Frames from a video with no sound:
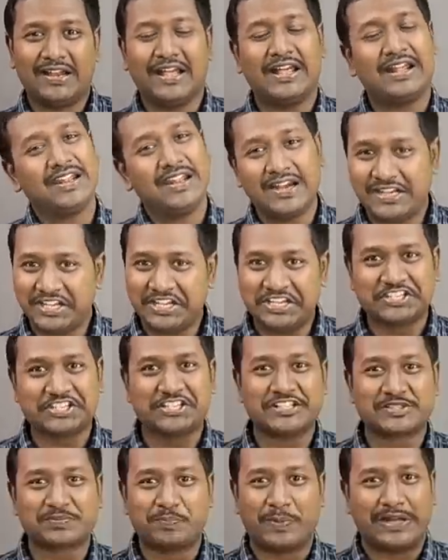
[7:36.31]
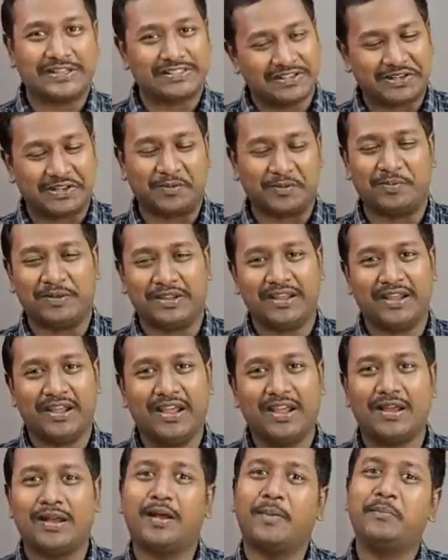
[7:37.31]
நிறைய டீச்சர்ஸ் பார்த்துட்ருப்பீங்க
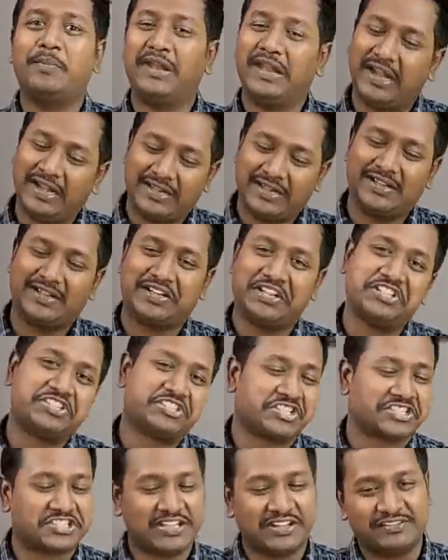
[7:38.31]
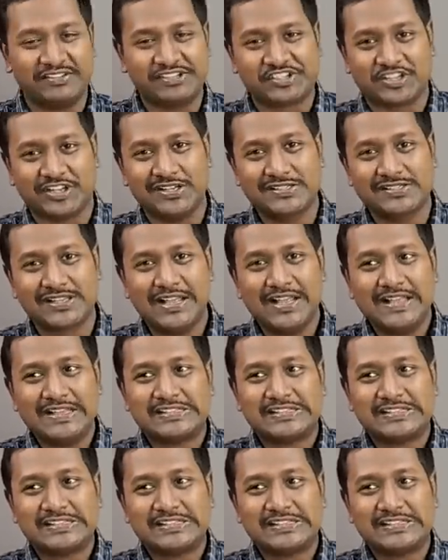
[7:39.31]
பிலேட்டட் டீச்சர்ஸ் டே விஷஸ்